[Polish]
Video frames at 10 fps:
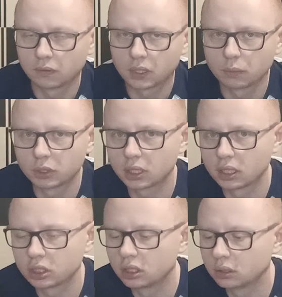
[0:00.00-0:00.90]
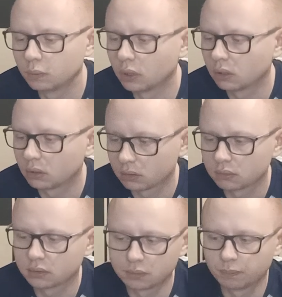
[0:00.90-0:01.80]
warto podkreślić,
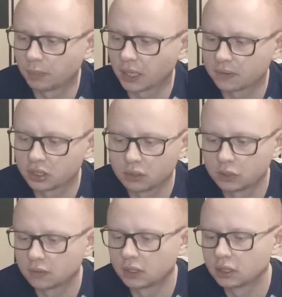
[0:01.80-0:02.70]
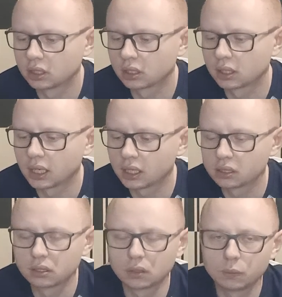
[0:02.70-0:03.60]
bo sprawdza się, mi się wydaje, że
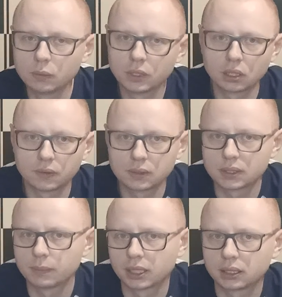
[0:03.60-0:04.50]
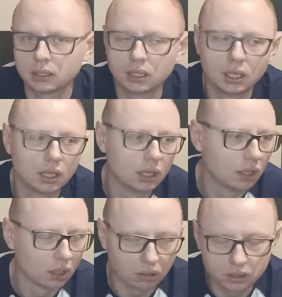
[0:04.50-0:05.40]
każdy, kto lubi miętowe smaki,
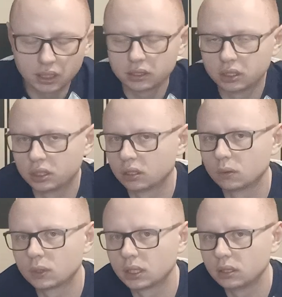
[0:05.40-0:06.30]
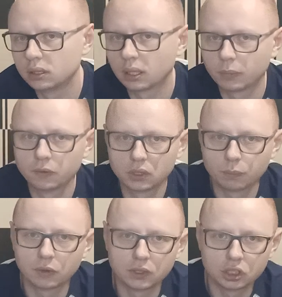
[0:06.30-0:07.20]
odnajdzie się tutaj i na pewno nie
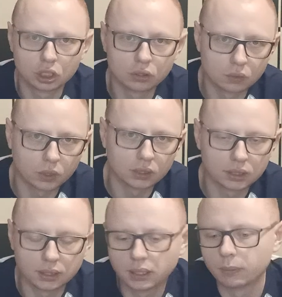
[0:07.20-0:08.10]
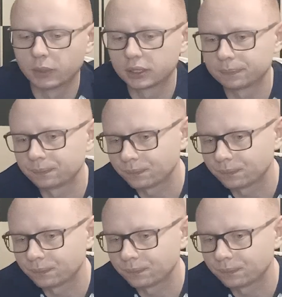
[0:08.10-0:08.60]
powie niczego złego na ten temat.